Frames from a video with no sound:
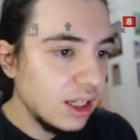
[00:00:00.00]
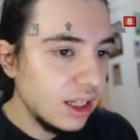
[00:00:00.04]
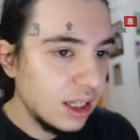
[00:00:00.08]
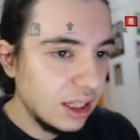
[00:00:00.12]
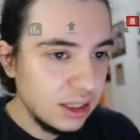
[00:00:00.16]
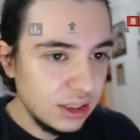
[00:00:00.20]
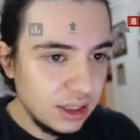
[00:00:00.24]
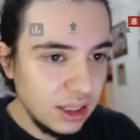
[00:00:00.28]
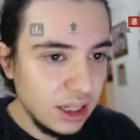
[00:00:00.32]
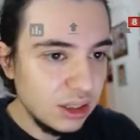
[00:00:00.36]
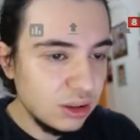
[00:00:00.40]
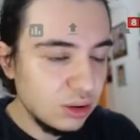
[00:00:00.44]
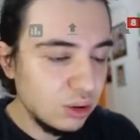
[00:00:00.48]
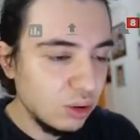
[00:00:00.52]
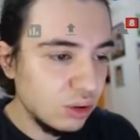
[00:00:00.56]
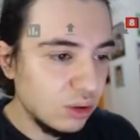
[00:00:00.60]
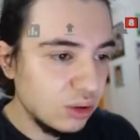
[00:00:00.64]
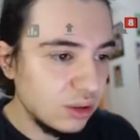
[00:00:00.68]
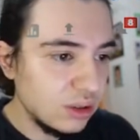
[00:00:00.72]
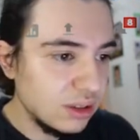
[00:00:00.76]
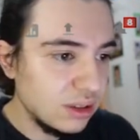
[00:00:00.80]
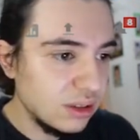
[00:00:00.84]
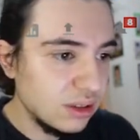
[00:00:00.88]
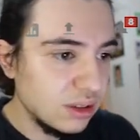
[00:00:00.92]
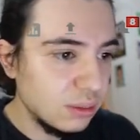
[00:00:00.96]
Yani daha
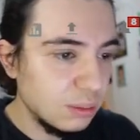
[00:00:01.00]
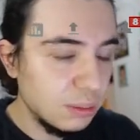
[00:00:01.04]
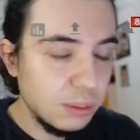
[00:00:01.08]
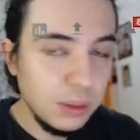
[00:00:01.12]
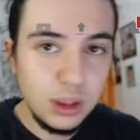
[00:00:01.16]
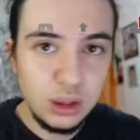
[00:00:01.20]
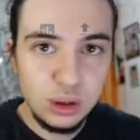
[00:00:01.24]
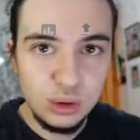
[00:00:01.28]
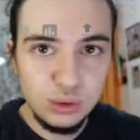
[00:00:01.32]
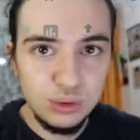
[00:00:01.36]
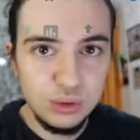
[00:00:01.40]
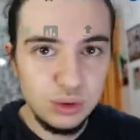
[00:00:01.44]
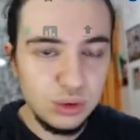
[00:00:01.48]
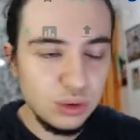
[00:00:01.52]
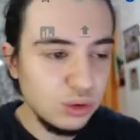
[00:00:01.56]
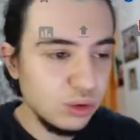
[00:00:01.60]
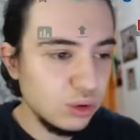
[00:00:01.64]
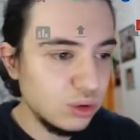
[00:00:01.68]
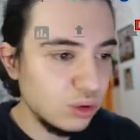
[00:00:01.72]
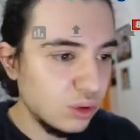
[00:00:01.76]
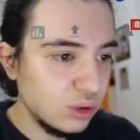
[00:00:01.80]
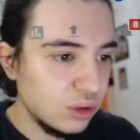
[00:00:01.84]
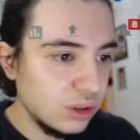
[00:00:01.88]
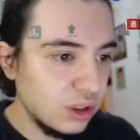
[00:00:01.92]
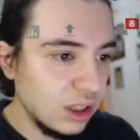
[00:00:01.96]
çok hızlı
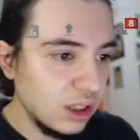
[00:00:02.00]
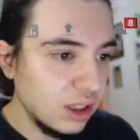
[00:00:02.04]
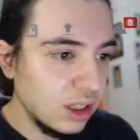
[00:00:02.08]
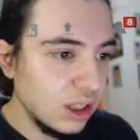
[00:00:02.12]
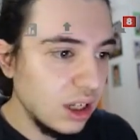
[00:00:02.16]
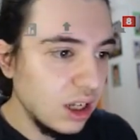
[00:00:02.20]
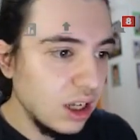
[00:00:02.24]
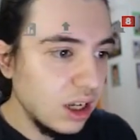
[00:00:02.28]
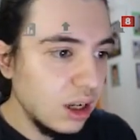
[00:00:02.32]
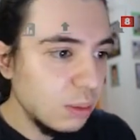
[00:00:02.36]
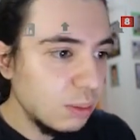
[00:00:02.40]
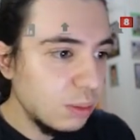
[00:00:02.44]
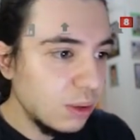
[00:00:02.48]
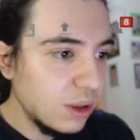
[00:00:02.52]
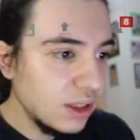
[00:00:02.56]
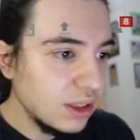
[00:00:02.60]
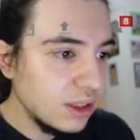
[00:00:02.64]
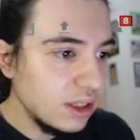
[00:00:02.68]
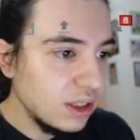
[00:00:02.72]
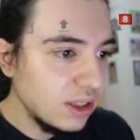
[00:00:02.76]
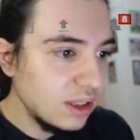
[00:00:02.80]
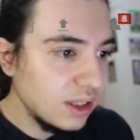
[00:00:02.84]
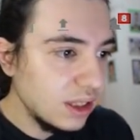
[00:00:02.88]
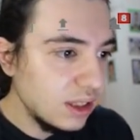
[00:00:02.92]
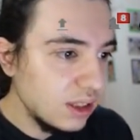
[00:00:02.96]
başvurunuz olacak. Bu
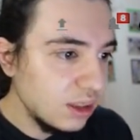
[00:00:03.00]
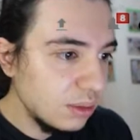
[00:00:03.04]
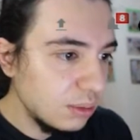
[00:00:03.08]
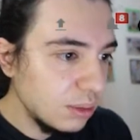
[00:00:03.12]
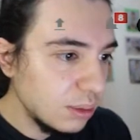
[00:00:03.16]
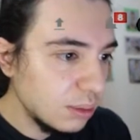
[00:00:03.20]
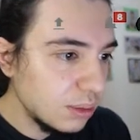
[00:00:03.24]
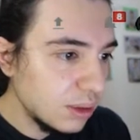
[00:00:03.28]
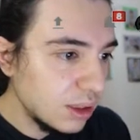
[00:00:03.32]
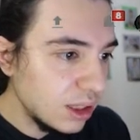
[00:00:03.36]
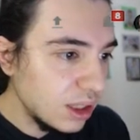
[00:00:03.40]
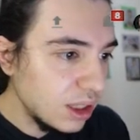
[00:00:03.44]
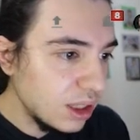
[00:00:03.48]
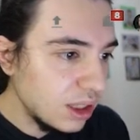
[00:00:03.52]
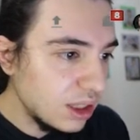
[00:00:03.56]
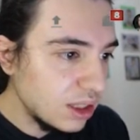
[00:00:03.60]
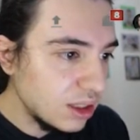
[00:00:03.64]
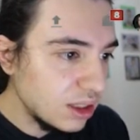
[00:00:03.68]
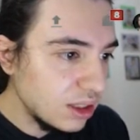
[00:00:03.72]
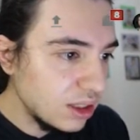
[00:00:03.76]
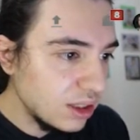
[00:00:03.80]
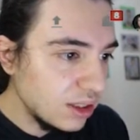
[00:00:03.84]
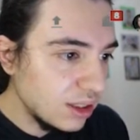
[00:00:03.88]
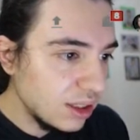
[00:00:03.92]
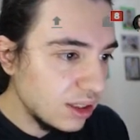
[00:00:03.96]
arada dediğim gibi
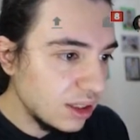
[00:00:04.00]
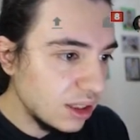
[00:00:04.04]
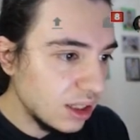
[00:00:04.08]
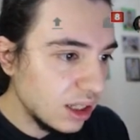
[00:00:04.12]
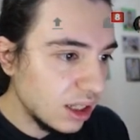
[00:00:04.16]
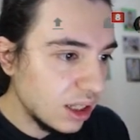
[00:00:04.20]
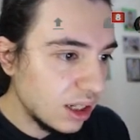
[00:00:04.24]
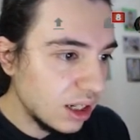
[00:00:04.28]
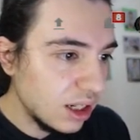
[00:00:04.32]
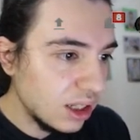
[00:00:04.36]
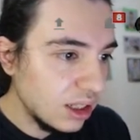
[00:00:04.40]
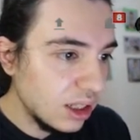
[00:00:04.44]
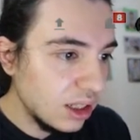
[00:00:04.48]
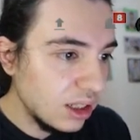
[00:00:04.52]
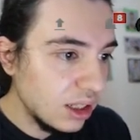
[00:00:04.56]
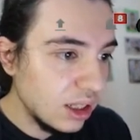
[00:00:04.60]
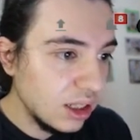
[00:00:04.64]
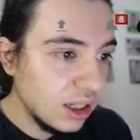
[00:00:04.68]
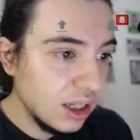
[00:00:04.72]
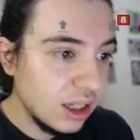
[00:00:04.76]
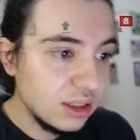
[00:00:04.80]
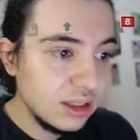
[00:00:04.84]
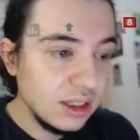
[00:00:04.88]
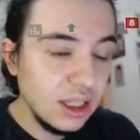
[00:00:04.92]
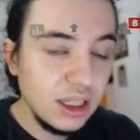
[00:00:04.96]
ikinci seçenek kanal
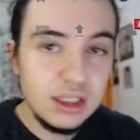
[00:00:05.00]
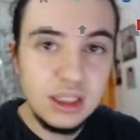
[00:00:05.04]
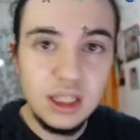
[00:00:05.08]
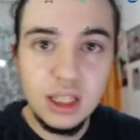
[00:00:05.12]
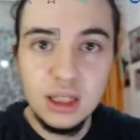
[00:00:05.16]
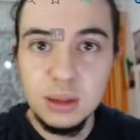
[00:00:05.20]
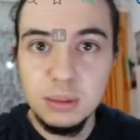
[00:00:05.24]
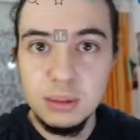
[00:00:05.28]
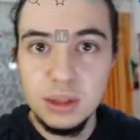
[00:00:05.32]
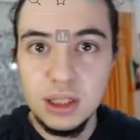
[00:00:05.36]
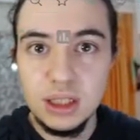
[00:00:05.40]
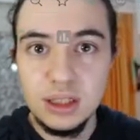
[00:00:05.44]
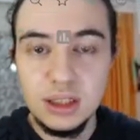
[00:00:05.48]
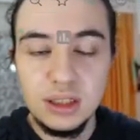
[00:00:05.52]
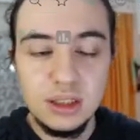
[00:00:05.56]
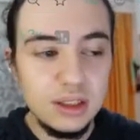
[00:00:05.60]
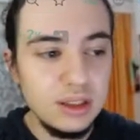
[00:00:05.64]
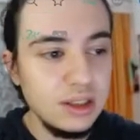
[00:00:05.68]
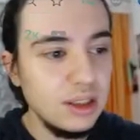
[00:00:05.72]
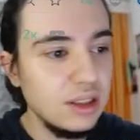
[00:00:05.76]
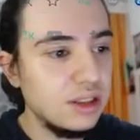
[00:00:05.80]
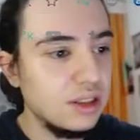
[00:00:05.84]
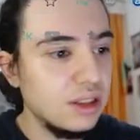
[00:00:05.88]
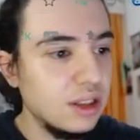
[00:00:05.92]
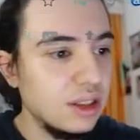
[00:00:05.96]
anahtar kelimelerini
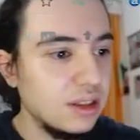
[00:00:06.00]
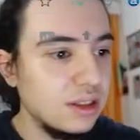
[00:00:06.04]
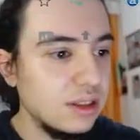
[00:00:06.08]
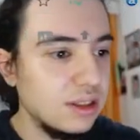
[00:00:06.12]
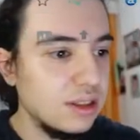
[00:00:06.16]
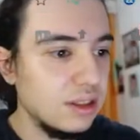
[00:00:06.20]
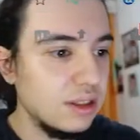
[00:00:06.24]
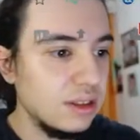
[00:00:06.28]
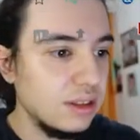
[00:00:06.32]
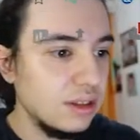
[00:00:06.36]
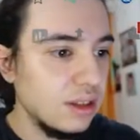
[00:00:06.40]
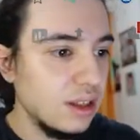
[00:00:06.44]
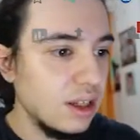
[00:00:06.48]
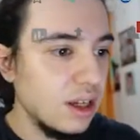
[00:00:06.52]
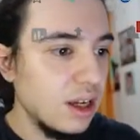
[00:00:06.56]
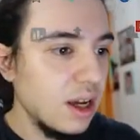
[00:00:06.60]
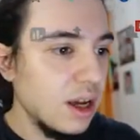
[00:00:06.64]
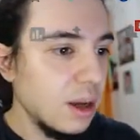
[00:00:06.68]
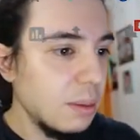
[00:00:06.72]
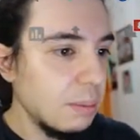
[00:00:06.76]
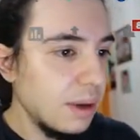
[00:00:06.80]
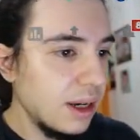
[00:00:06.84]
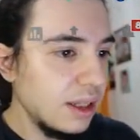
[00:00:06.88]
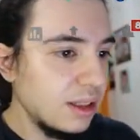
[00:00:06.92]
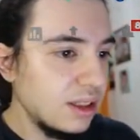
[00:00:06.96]
seçeceksiniz.
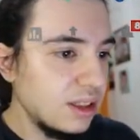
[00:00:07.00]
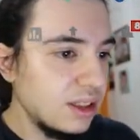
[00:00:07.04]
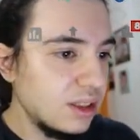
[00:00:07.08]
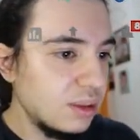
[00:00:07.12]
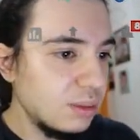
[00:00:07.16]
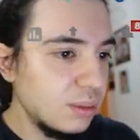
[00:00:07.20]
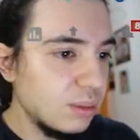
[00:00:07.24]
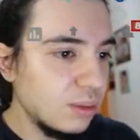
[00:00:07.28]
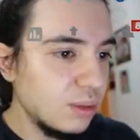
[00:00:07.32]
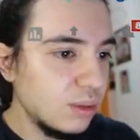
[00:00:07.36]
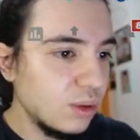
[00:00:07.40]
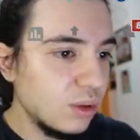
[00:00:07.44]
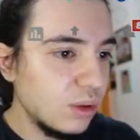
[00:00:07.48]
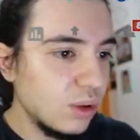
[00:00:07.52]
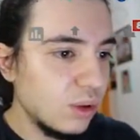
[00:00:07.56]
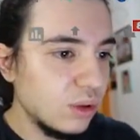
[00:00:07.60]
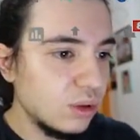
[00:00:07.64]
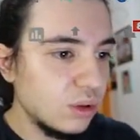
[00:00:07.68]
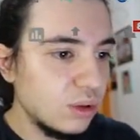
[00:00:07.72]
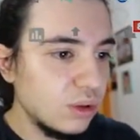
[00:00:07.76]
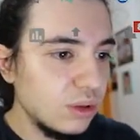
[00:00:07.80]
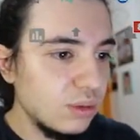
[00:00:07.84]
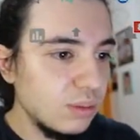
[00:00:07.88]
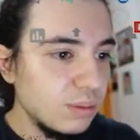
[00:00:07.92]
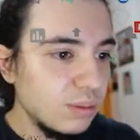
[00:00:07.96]
Ben ismimi
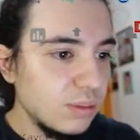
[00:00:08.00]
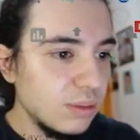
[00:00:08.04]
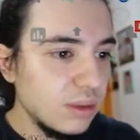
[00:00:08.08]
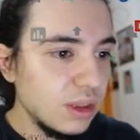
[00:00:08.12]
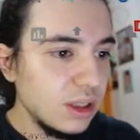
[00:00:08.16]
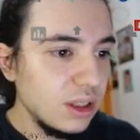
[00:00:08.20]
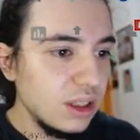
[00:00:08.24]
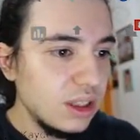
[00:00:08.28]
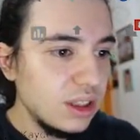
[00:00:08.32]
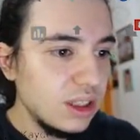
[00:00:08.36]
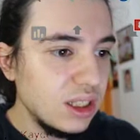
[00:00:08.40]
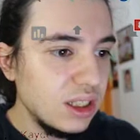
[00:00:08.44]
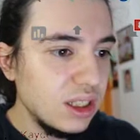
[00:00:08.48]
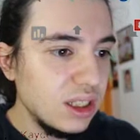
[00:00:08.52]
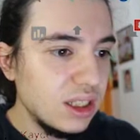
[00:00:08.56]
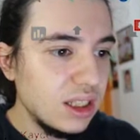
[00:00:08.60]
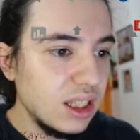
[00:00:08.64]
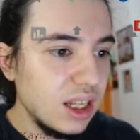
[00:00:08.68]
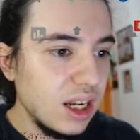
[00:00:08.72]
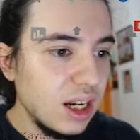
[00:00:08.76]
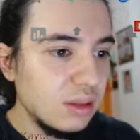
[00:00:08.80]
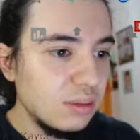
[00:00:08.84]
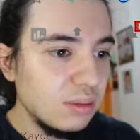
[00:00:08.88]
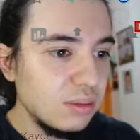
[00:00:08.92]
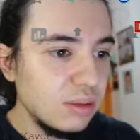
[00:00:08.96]
koydum.
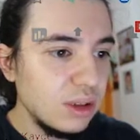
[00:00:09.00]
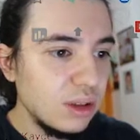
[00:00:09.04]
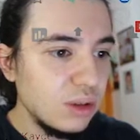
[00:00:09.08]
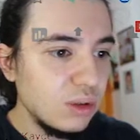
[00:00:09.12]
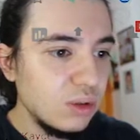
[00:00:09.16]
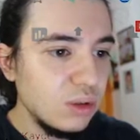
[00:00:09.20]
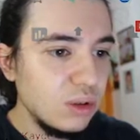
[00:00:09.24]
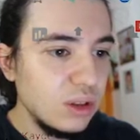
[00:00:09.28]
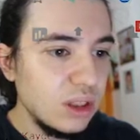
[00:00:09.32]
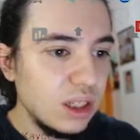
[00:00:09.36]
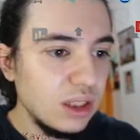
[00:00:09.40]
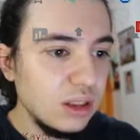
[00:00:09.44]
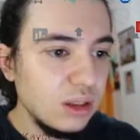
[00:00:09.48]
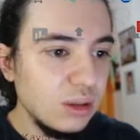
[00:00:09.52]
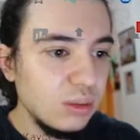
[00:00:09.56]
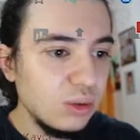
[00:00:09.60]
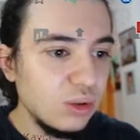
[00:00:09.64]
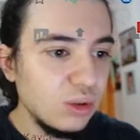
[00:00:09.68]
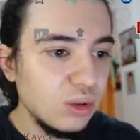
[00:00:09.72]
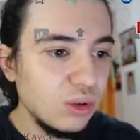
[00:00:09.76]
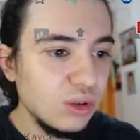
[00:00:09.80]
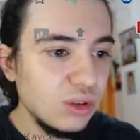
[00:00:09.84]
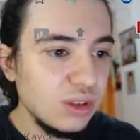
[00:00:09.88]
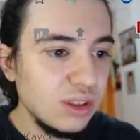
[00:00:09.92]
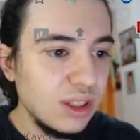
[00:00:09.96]
İçeriklerimde kullandığım
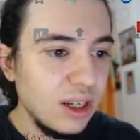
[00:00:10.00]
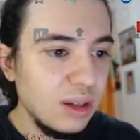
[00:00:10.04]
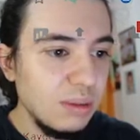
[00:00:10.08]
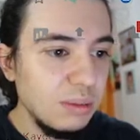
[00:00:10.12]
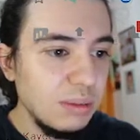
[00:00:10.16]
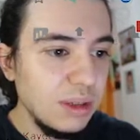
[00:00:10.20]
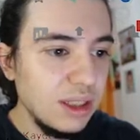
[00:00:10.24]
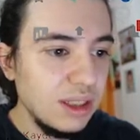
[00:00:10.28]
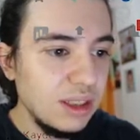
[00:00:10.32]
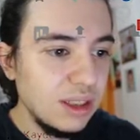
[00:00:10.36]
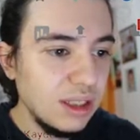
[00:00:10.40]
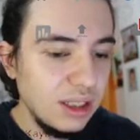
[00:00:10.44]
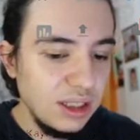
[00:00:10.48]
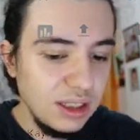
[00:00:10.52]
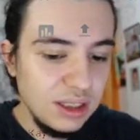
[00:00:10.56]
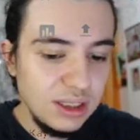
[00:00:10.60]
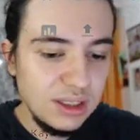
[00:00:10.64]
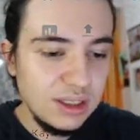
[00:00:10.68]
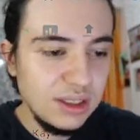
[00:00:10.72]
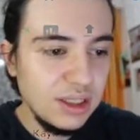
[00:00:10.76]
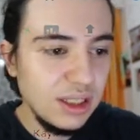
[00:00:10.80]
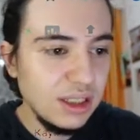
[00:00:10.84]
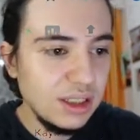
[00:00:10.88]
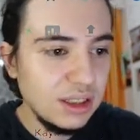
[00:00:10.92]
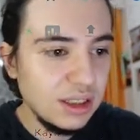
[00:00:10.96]
sosyal medya,
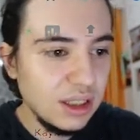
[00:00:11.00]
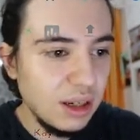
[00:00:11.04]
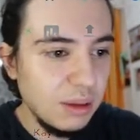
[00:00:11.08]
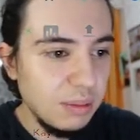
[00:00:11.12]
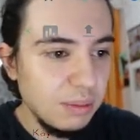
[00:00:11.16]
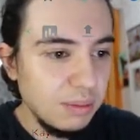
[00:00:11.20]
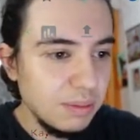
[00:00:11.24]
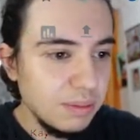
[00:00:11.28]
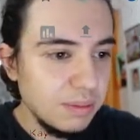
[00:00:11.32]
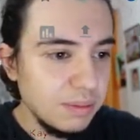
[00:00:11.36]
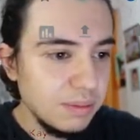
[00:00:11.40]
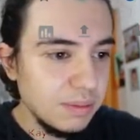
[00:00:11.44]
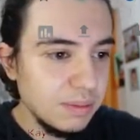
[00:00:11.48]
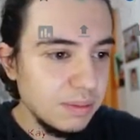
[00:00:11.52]
Instagram.